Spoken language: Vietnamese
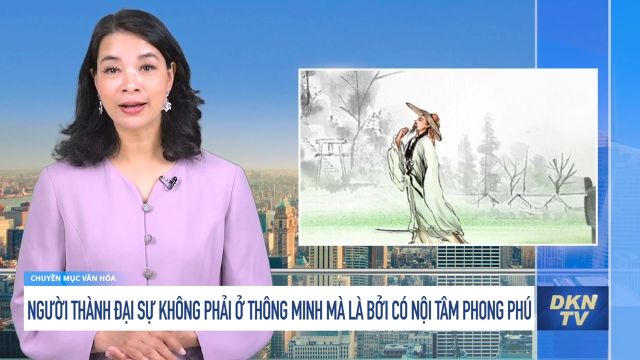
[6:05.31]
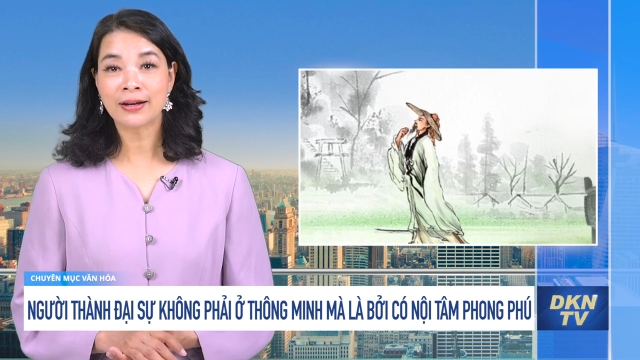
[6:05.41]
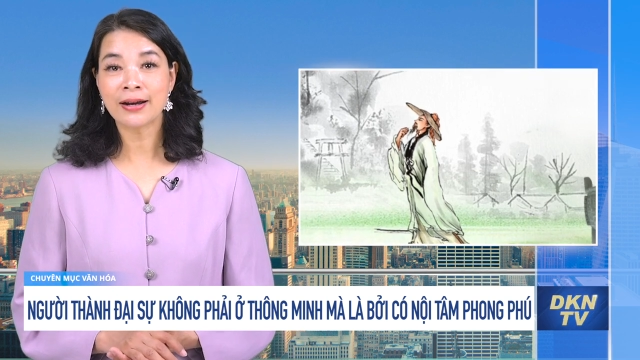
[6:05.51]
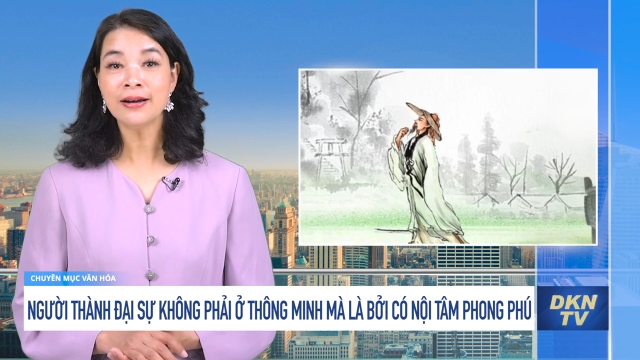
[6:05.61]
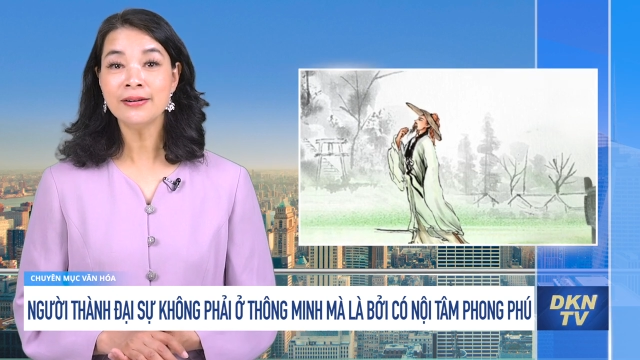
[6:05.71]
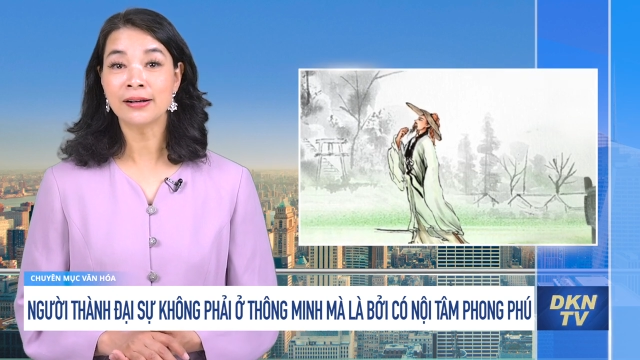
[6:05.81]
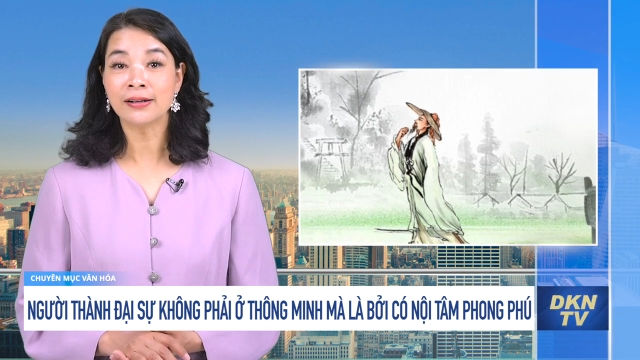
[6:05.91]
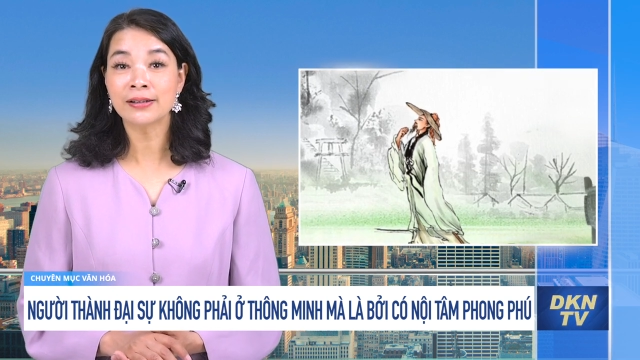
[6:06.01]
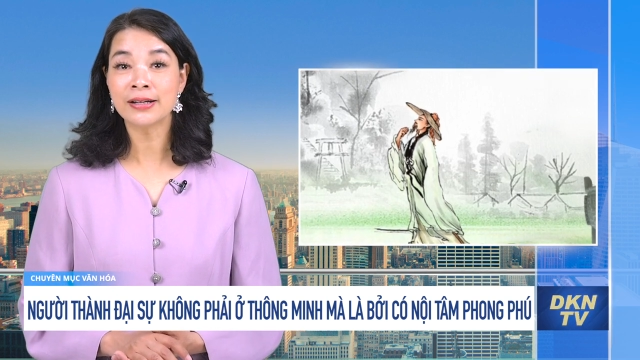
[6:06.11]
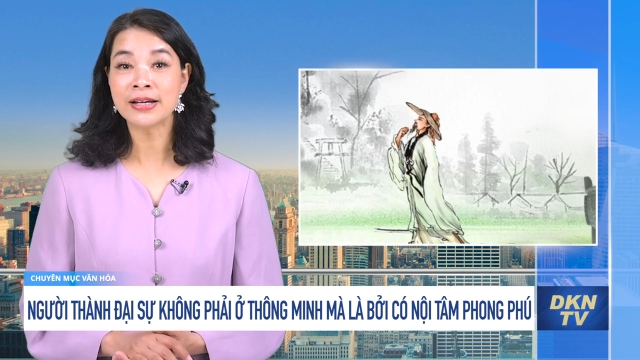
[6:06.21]
đã
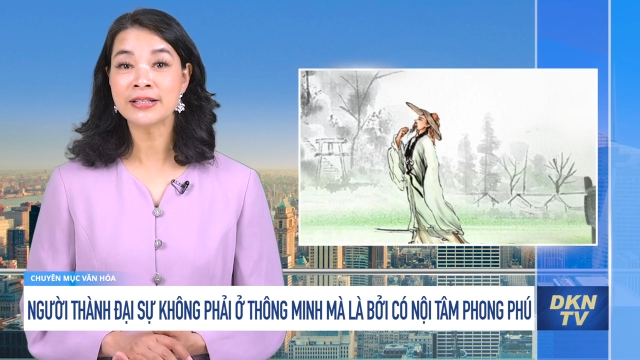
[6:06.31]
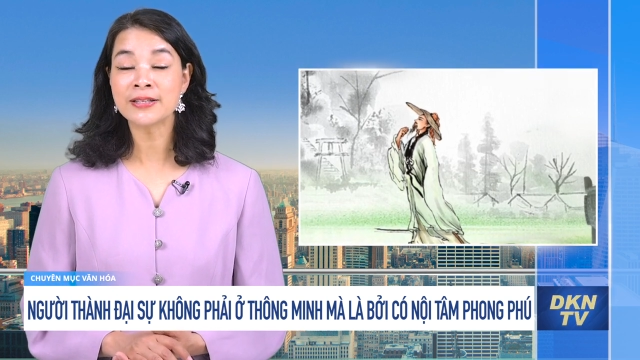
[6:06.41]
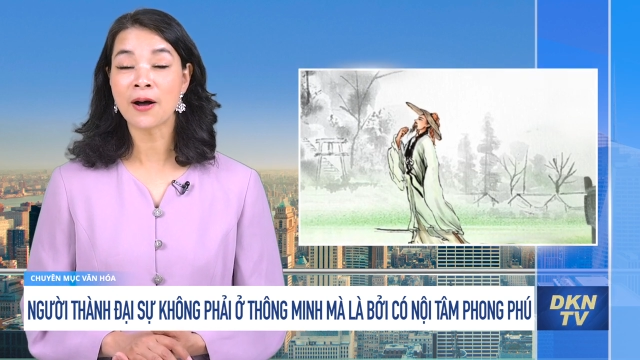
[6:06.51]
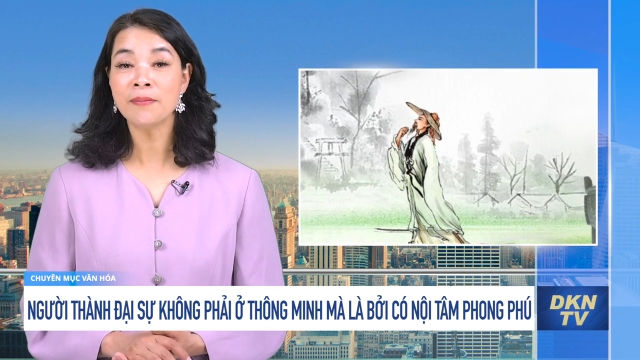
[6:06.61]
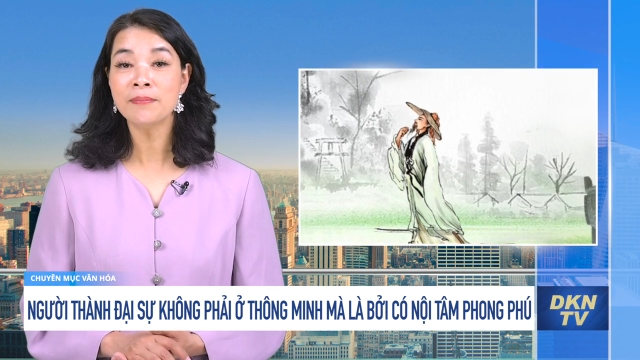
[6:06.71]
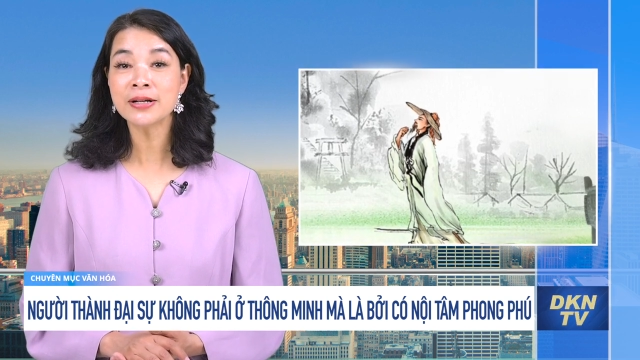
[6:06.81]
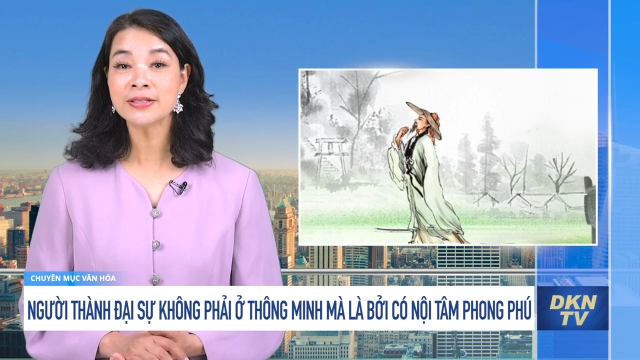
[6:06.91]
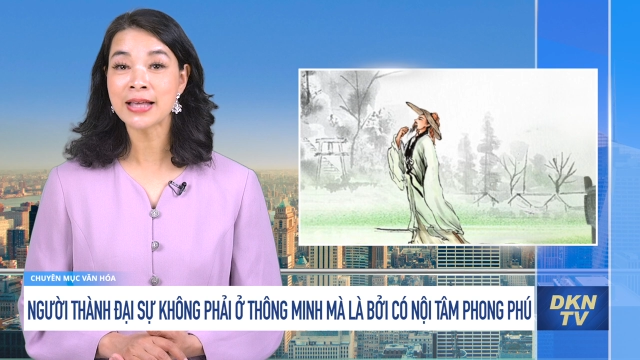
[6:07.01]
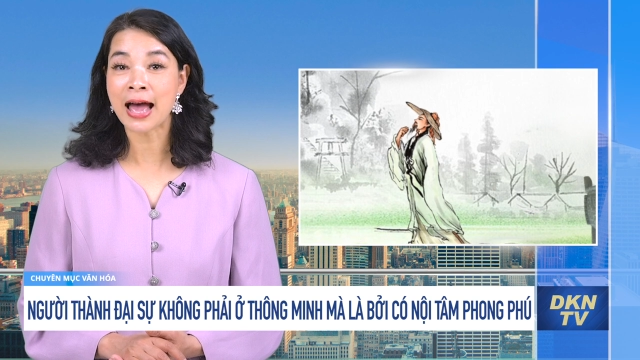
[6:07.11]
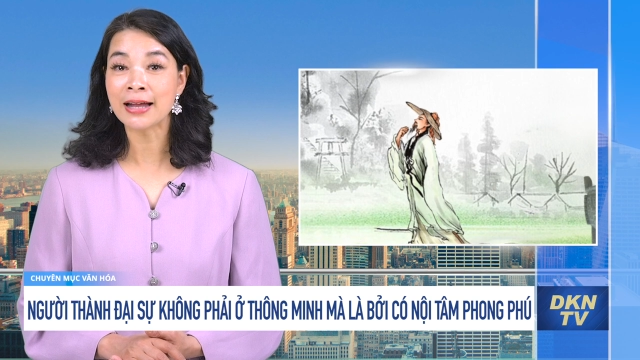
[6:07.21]
được ghi rõ mức
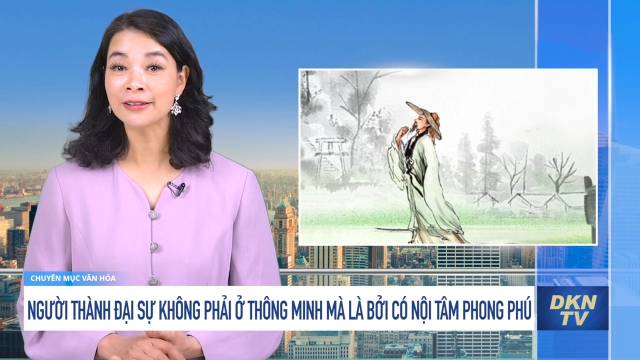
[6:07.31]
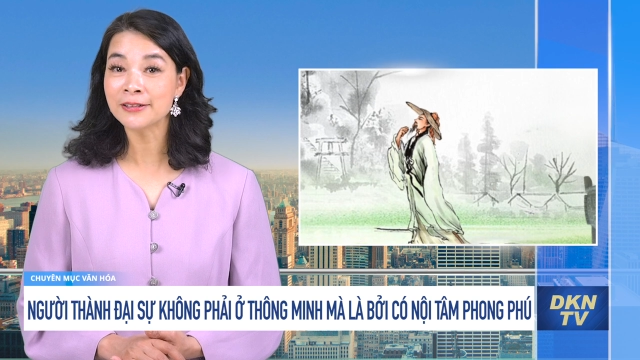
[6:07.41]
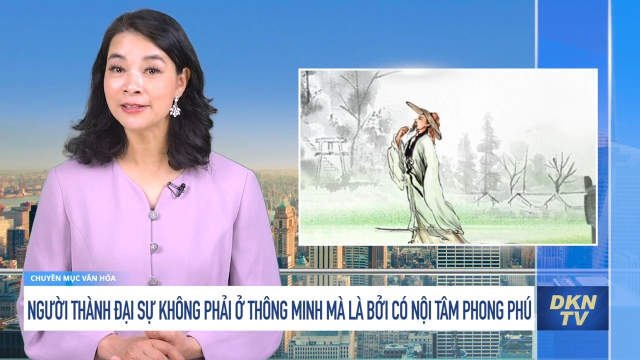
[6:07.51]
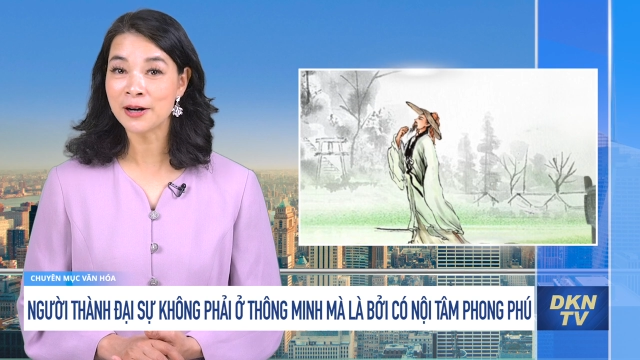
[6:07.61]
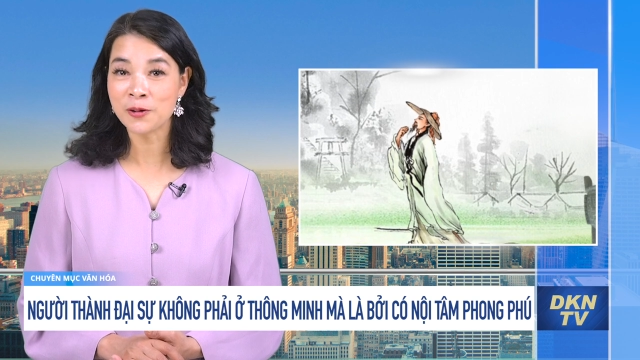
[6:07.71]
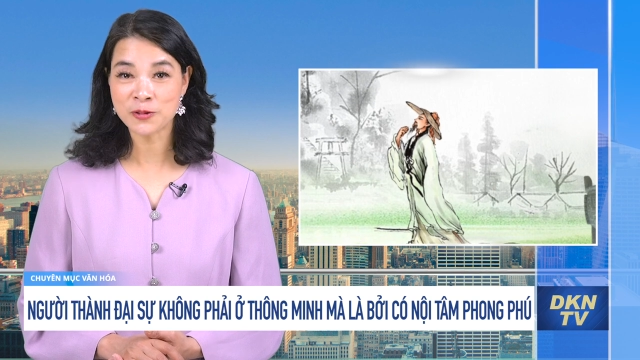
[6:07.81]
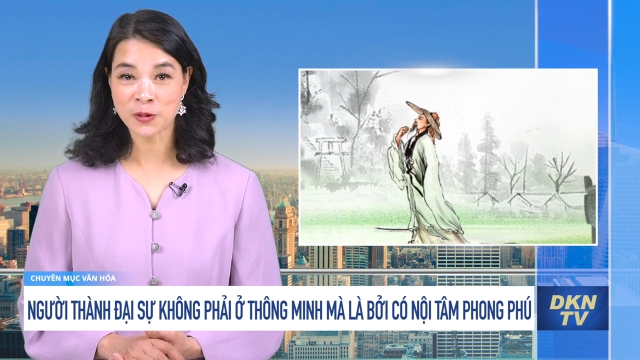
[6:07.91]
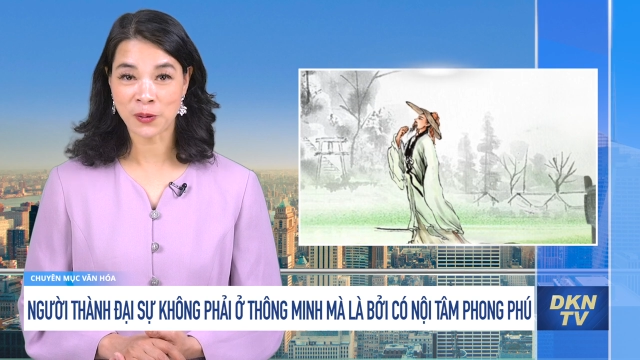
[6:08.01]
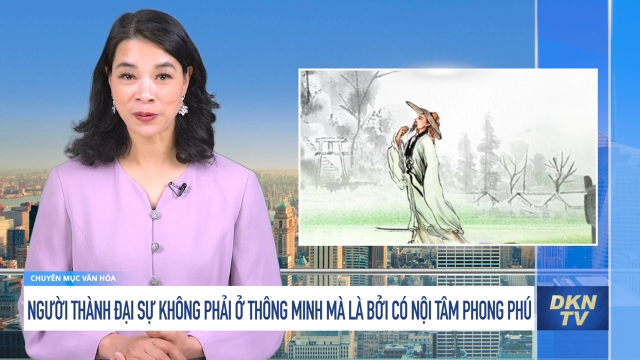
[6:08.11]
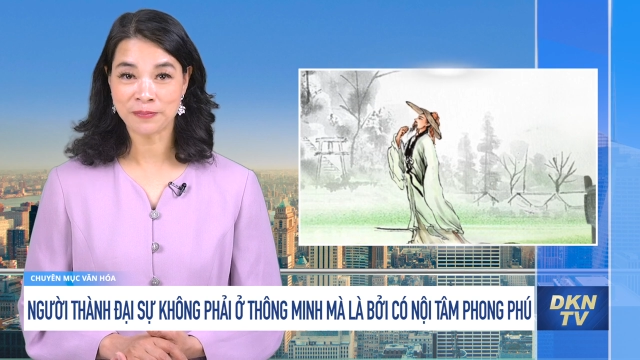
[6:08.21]
giá từ lâu
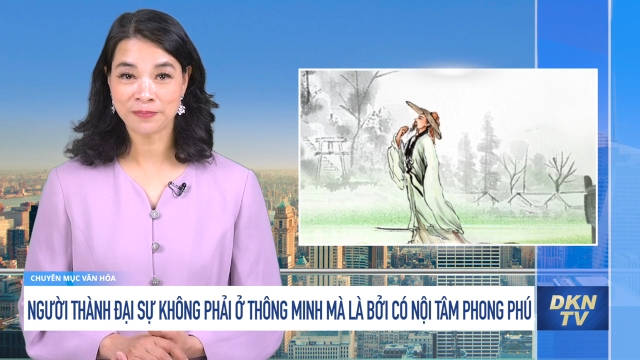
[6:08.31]
rồi.